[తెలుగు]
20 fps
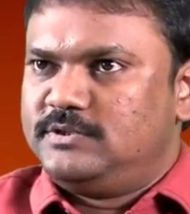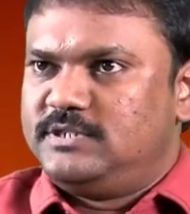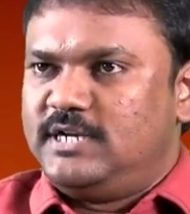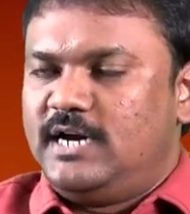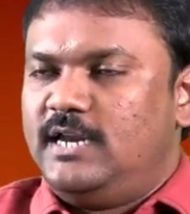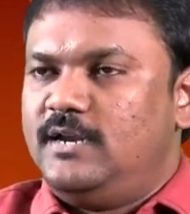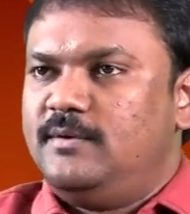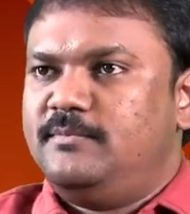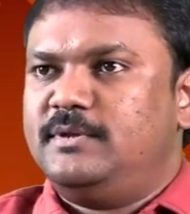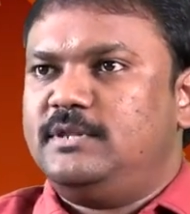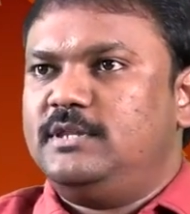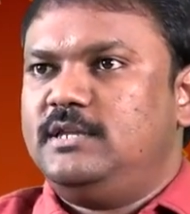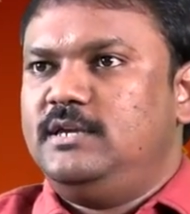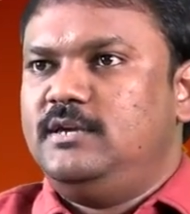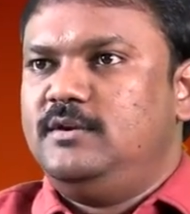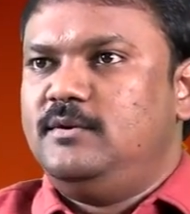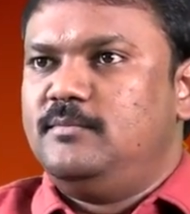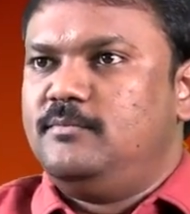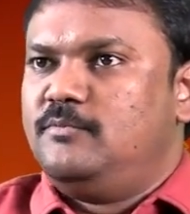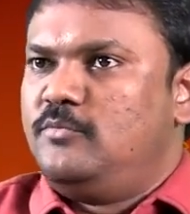చాలామంది
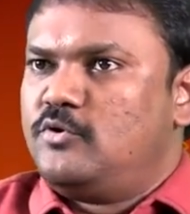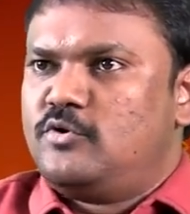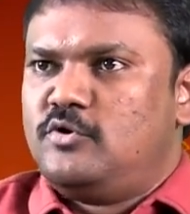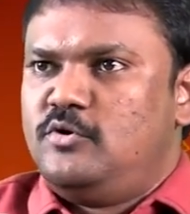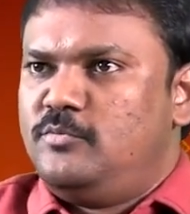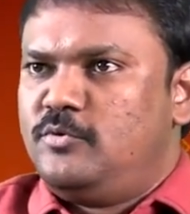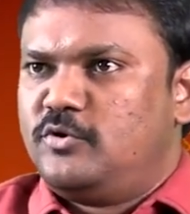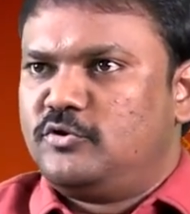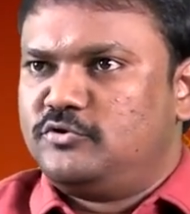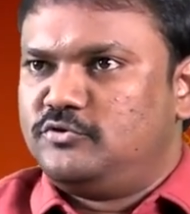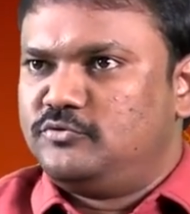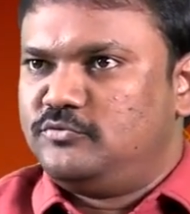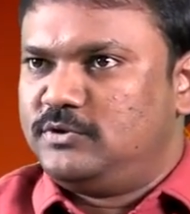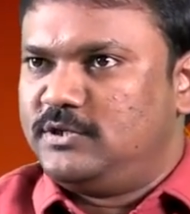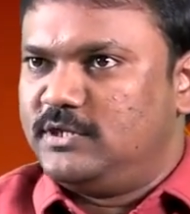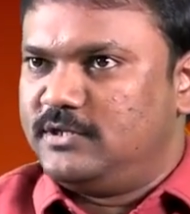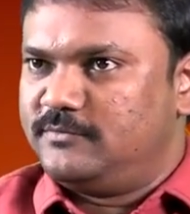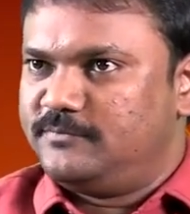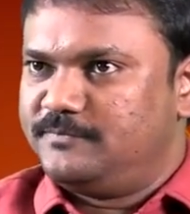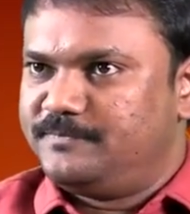మొక్కులు మొక్కుతూ
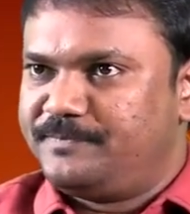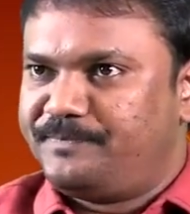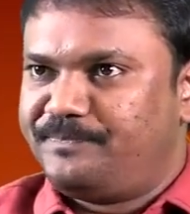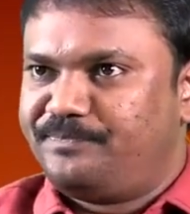ఉంటారు